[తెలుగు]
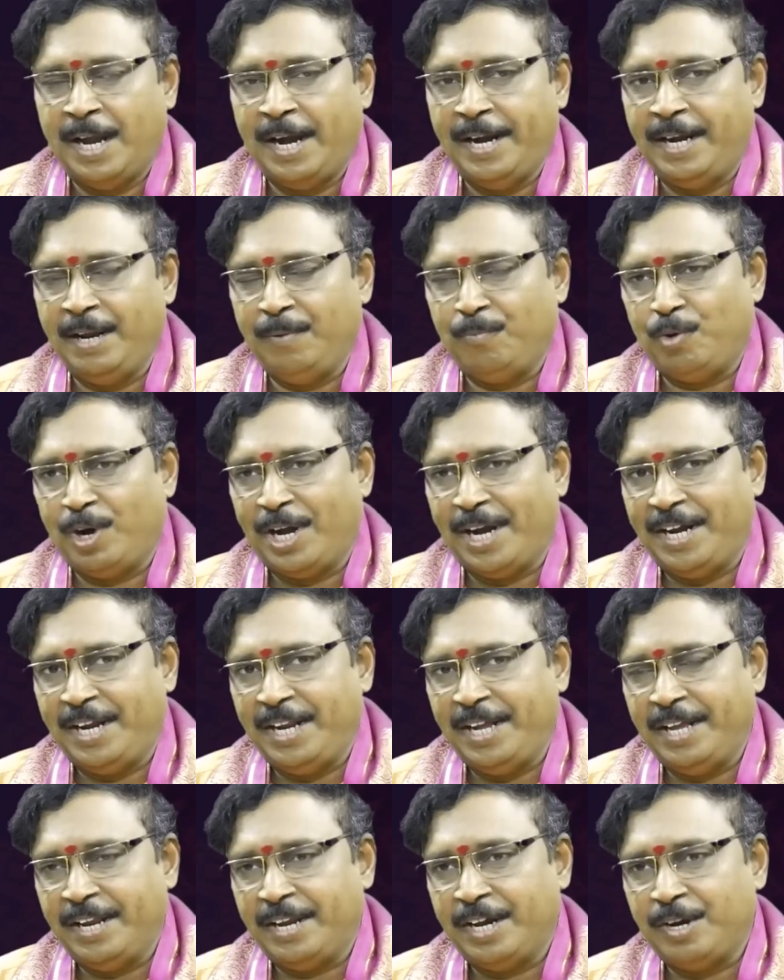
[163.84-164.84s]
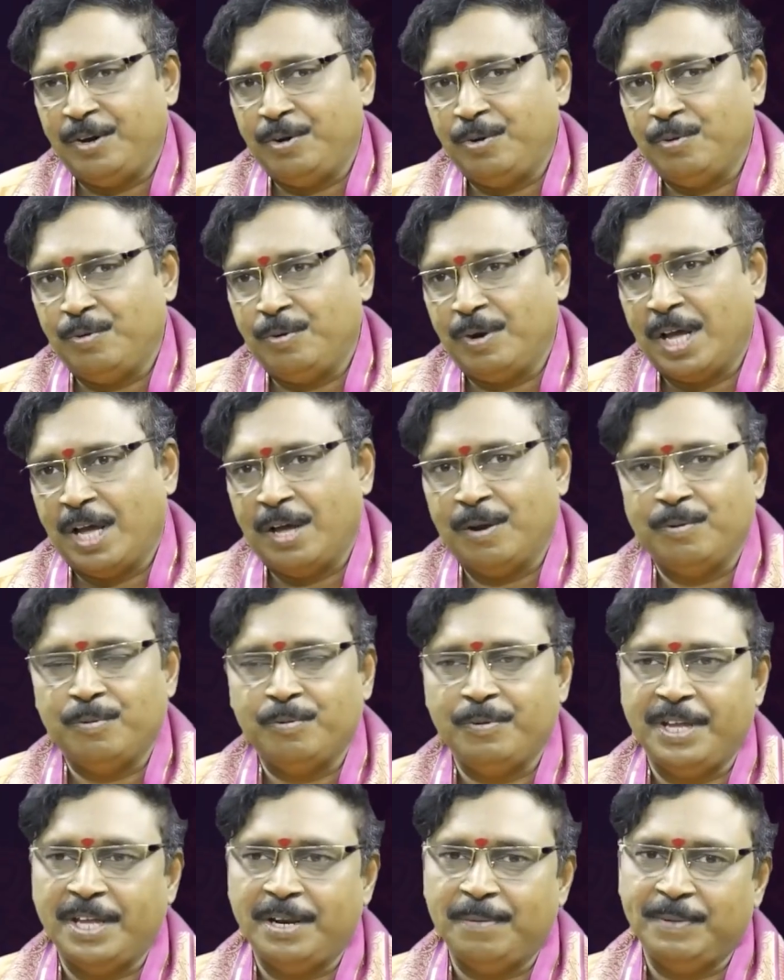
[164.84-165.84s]
అంటే ఒకటి రెండు
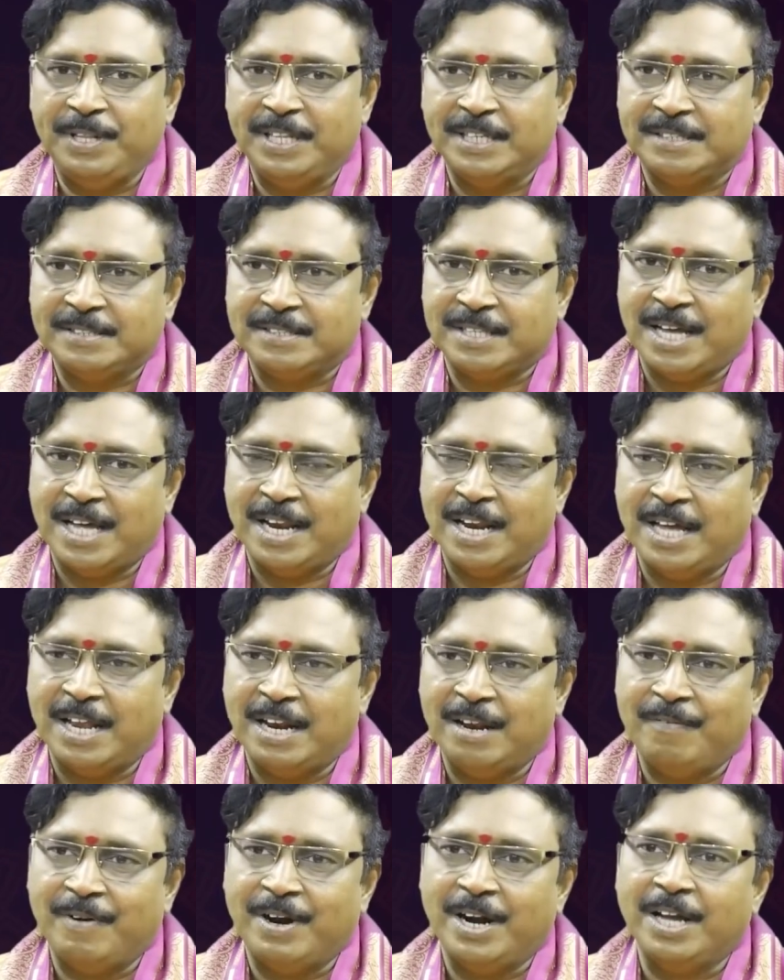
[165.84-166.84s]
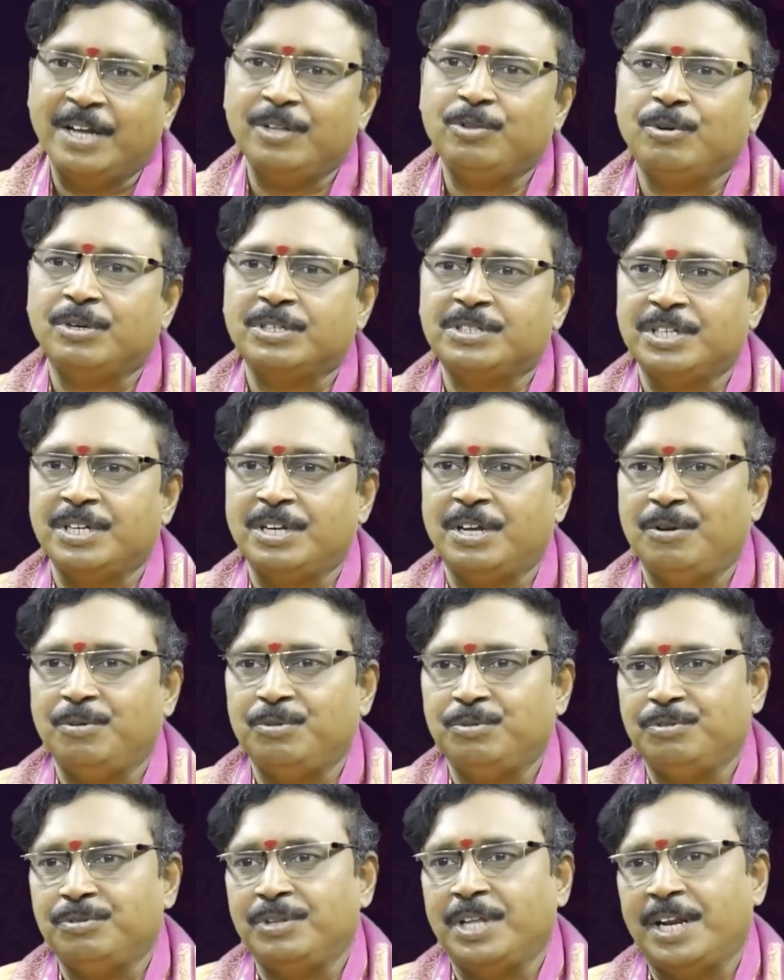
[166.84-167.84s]
నాలుగు ఎనిమిది స్థానాల వాళ్ళకి దోషం
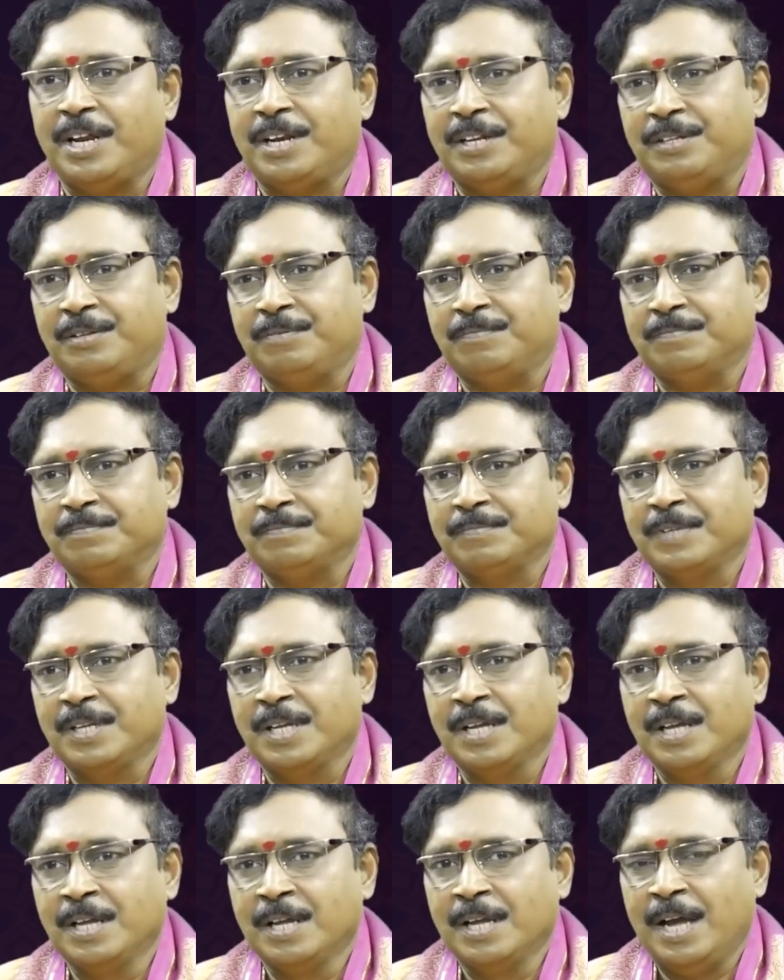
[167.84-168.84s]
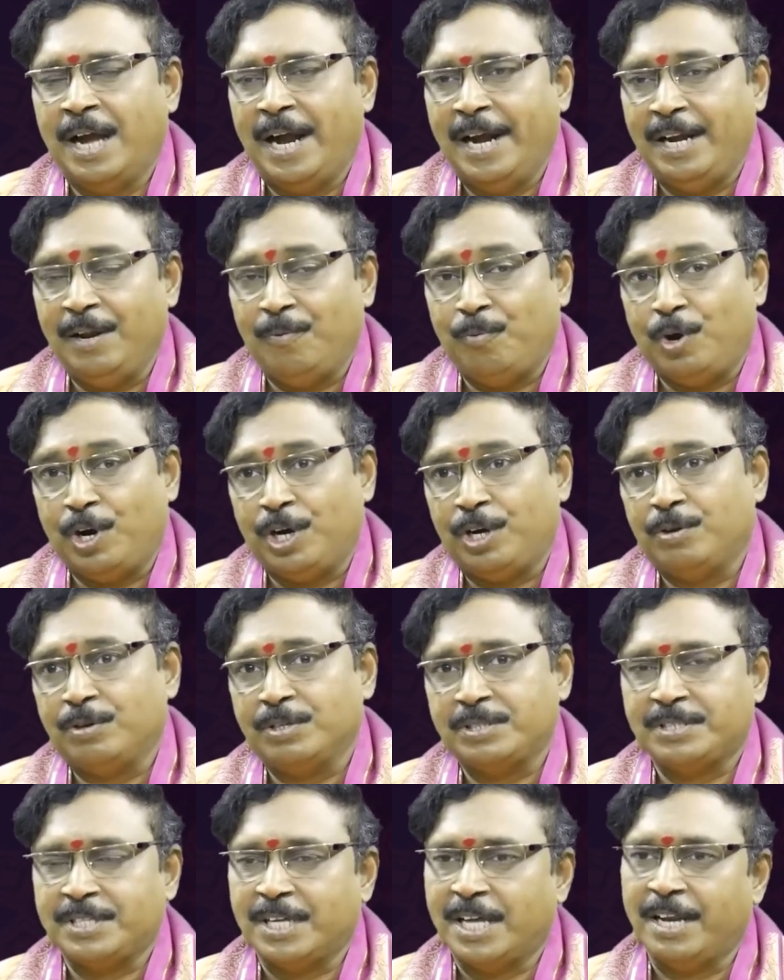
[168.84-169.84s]
కలుగుతుందని అర్థం అంటే ఒకటో
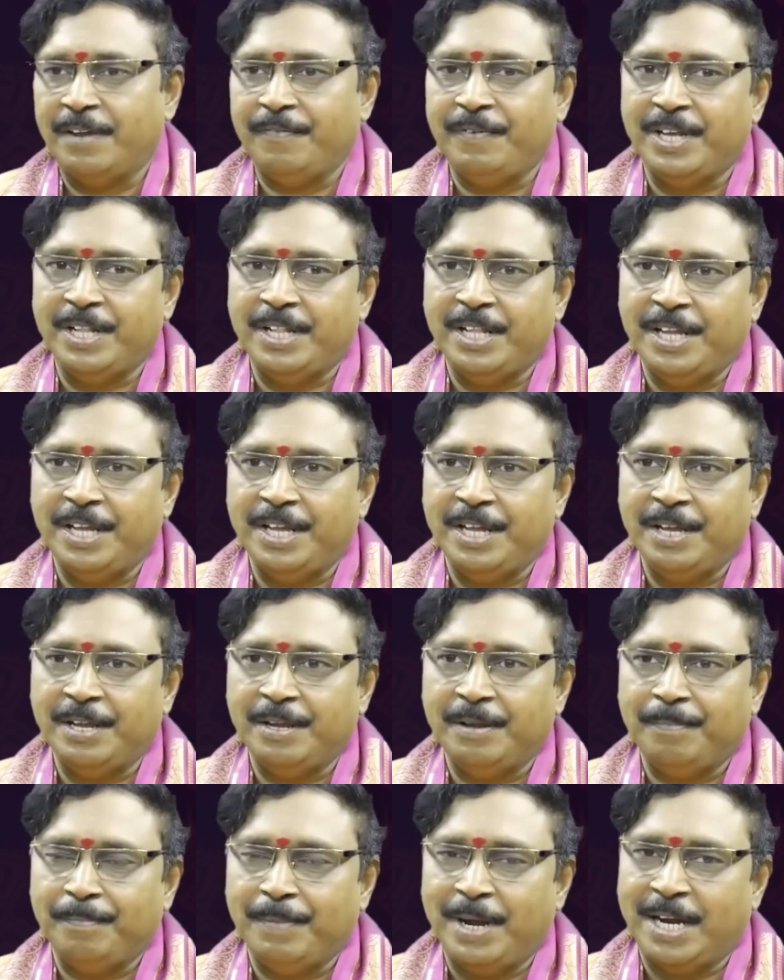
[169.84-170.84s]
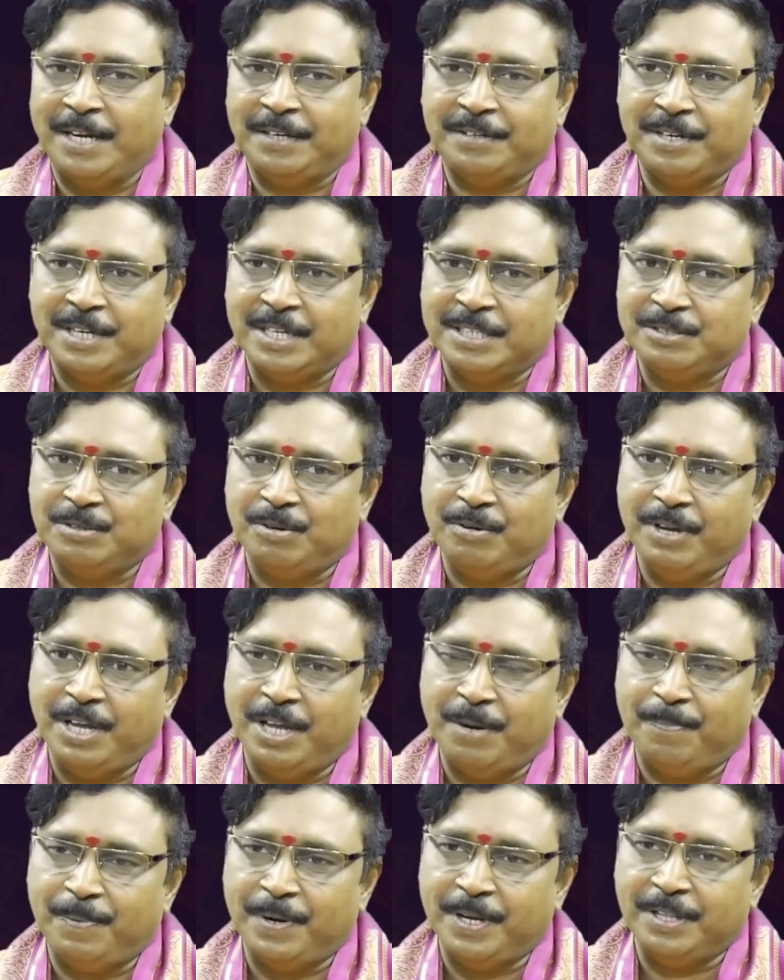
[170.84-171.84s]
స్థానం ఇది మేషరాశిలో
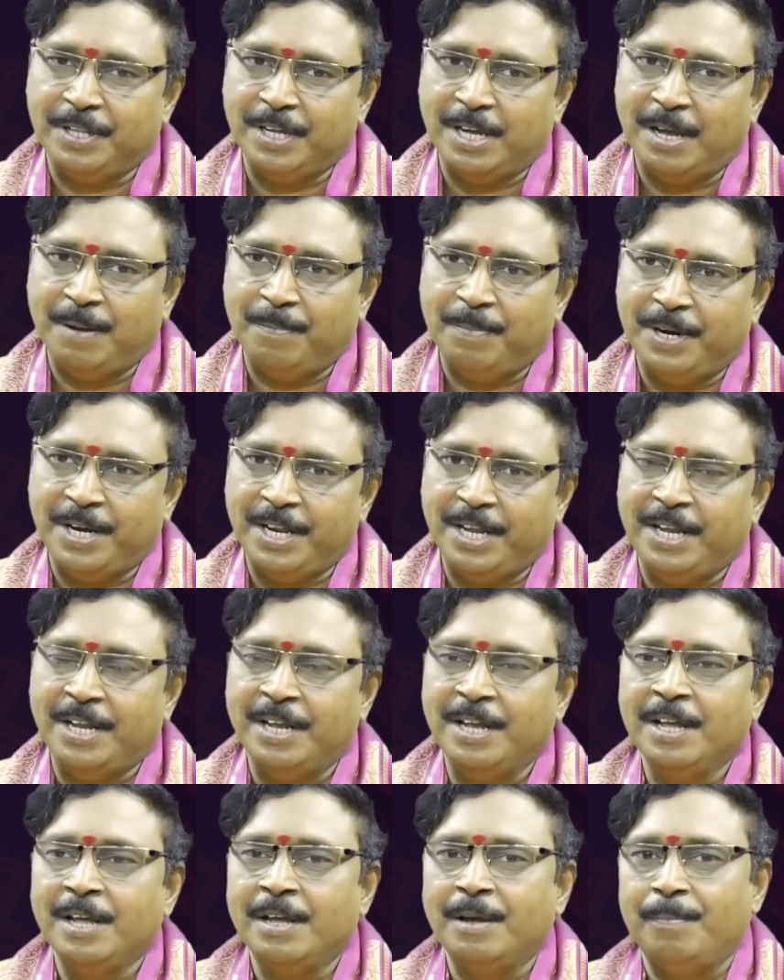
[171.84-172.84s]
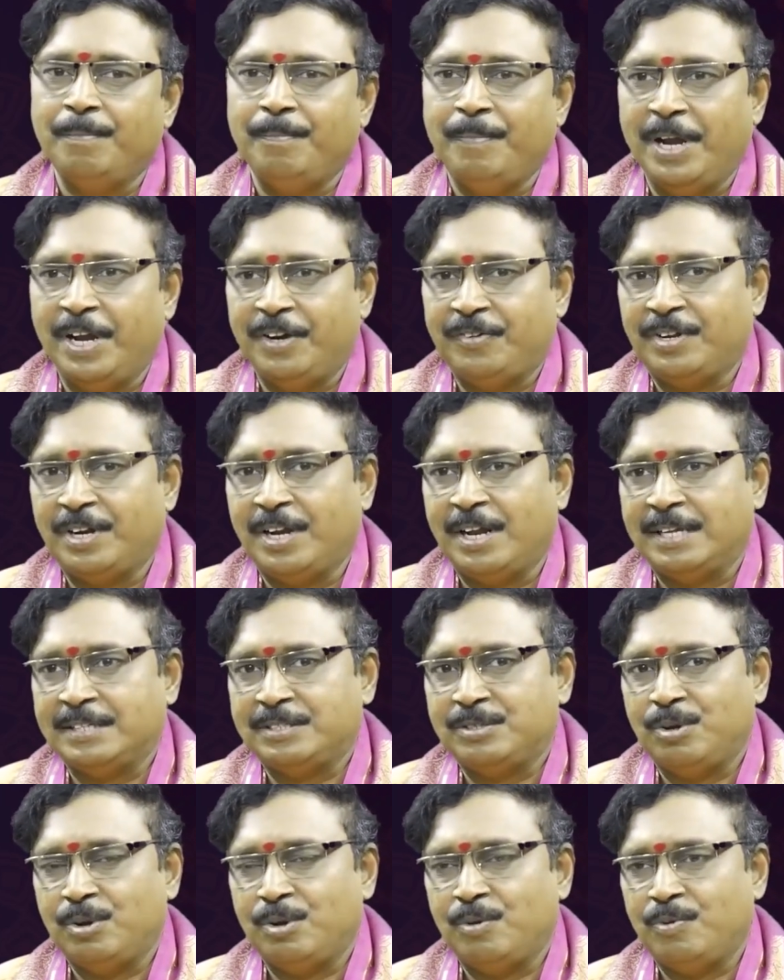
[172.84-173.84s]
ఏర్పడింది కాబట్టి
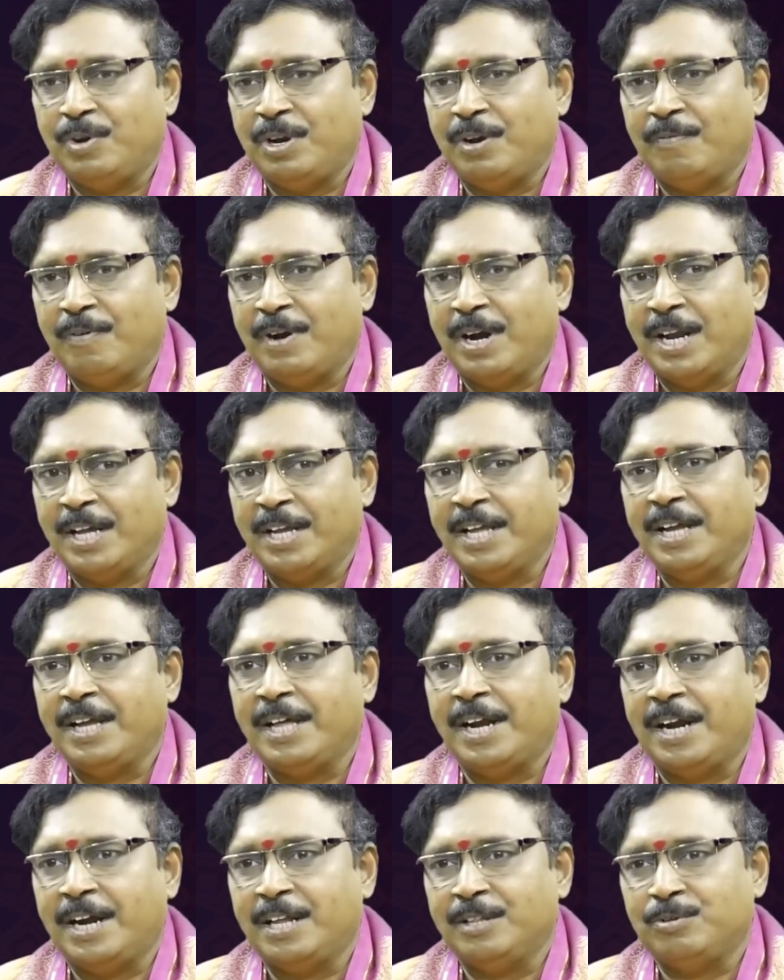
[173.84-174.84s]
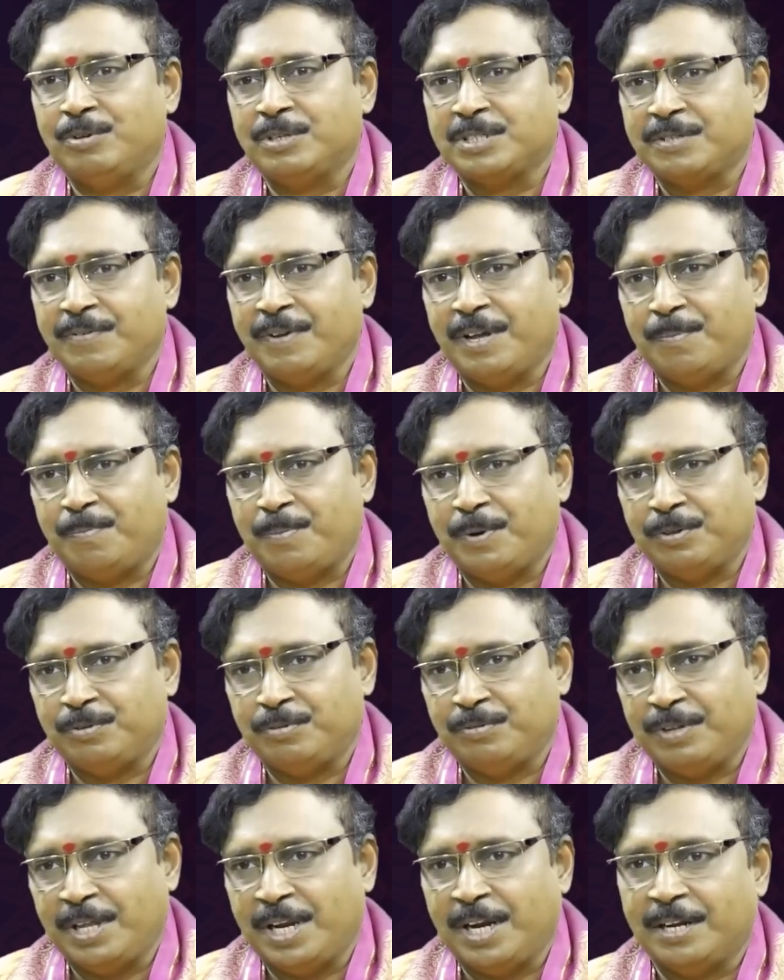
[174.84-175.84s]
మేషరాశిలో ఉన్న వాళ్ళకి గ్రహణ దోషం
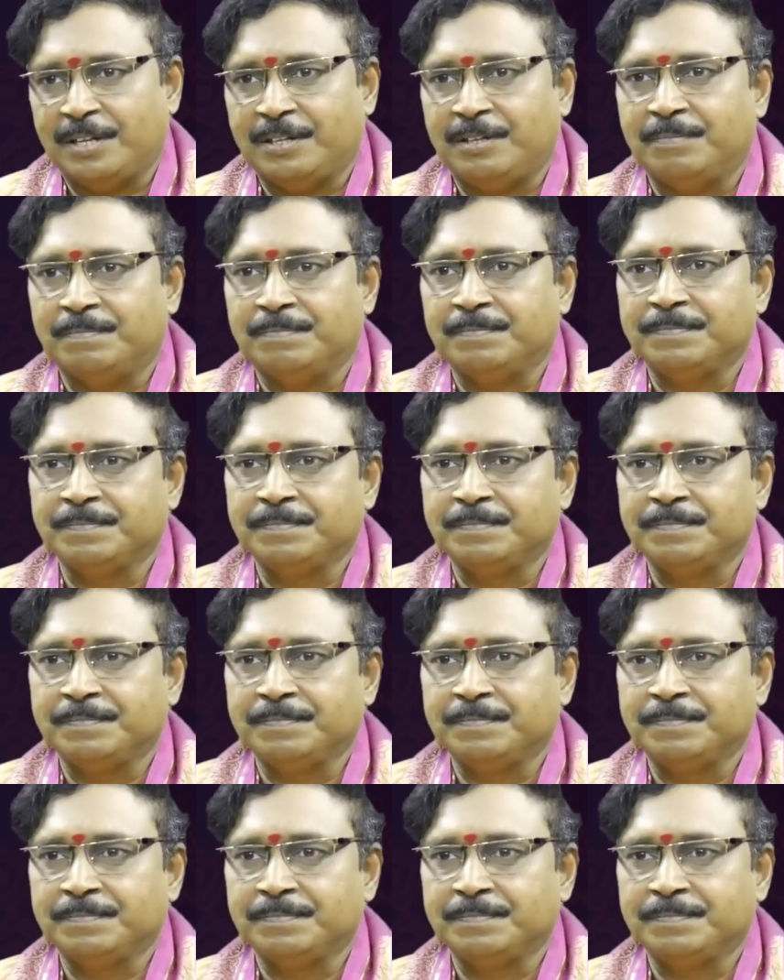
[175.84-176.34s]
ఏర్పడుతుంది అని అర్థం